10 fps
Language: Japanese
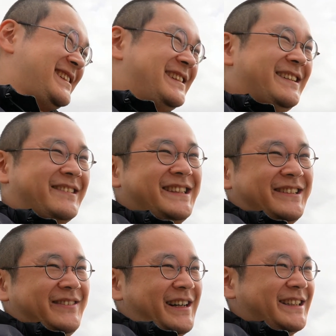据え置き
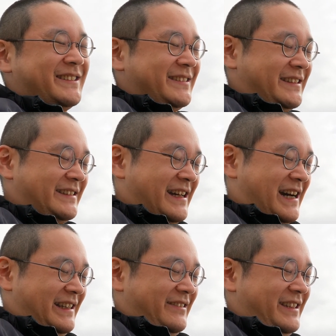と
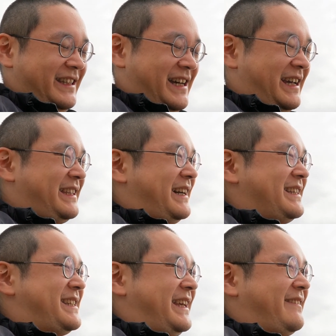MacBookAir の2台
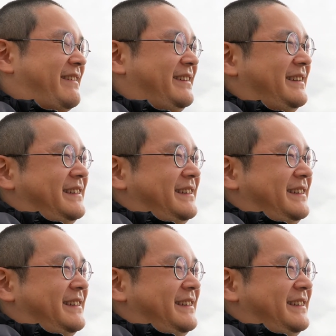体制とか、